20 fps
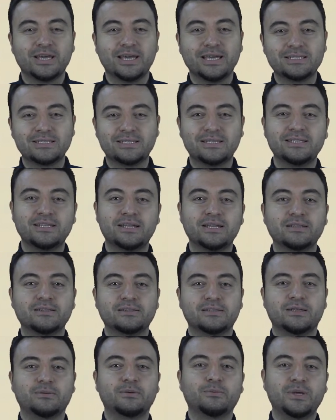Eskiden
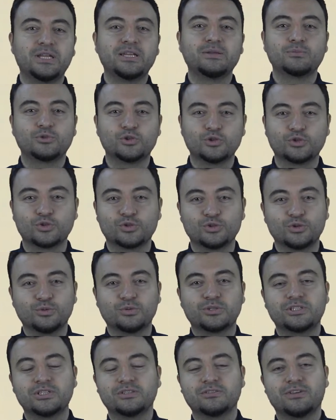tabii benim çocukluğum
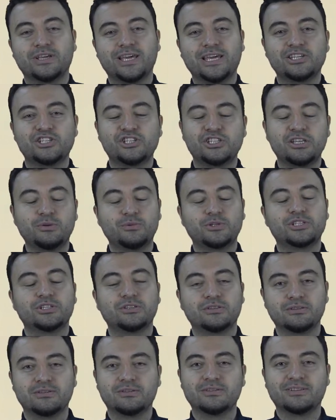için ve gençliğim
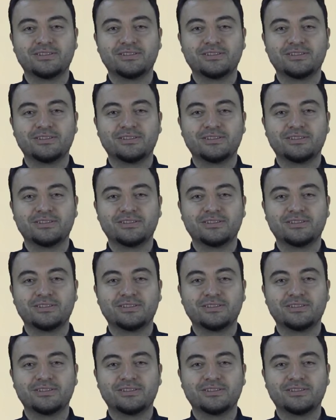için